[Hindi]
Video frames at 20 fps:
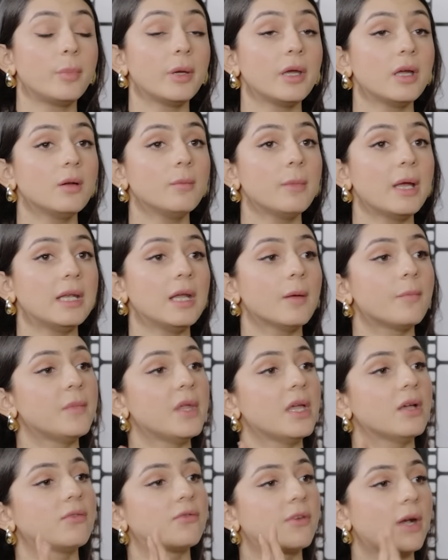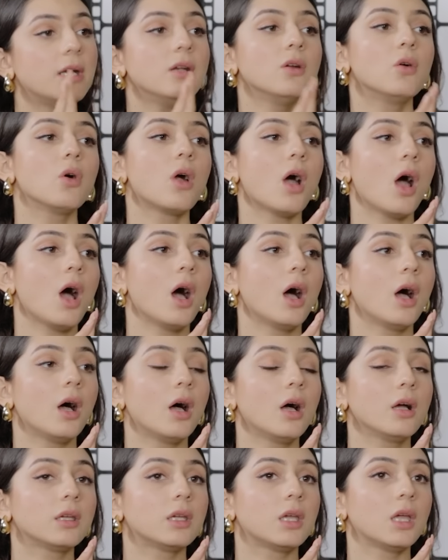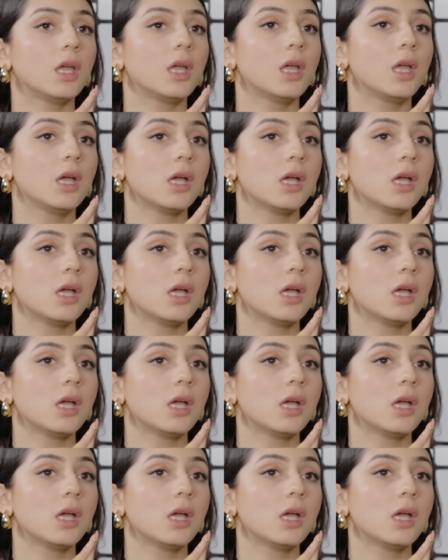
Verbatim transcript: फिर मैंने अपने एक फ्रेंड को कहा कि